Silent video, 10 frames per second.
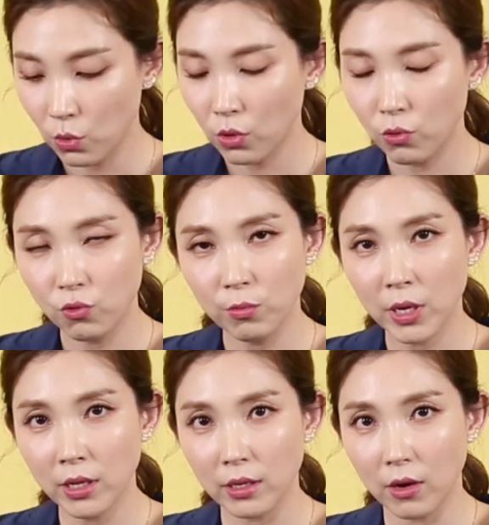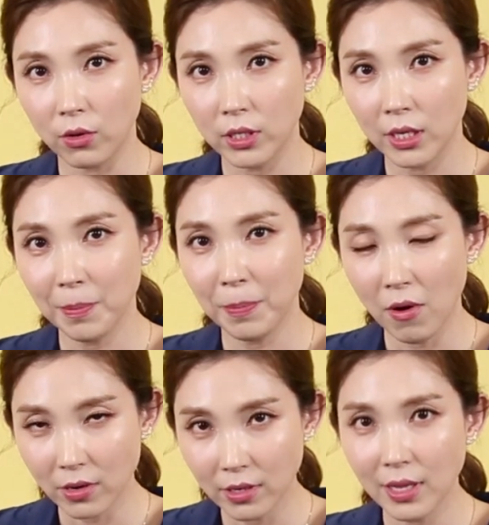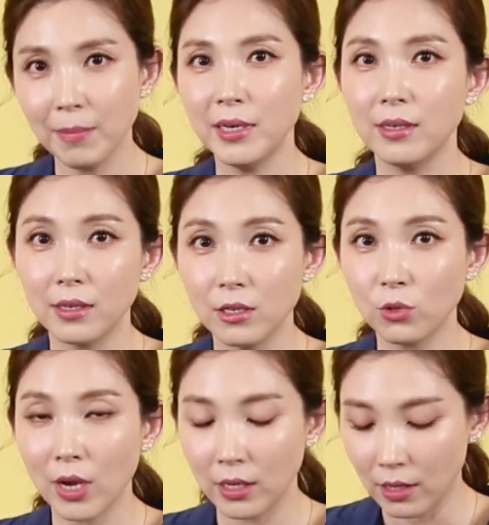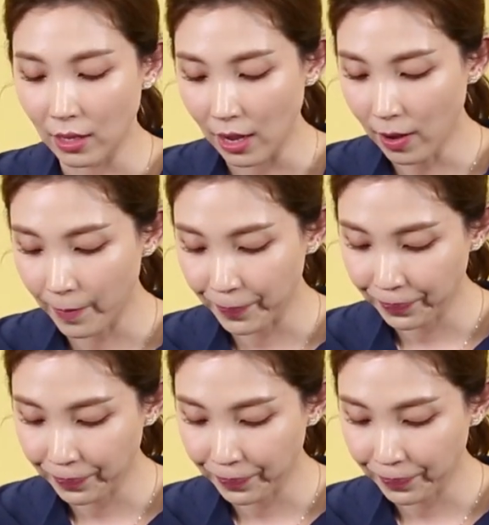여기 누르면 역시 뻐근함을 느낄 수가 있는데요.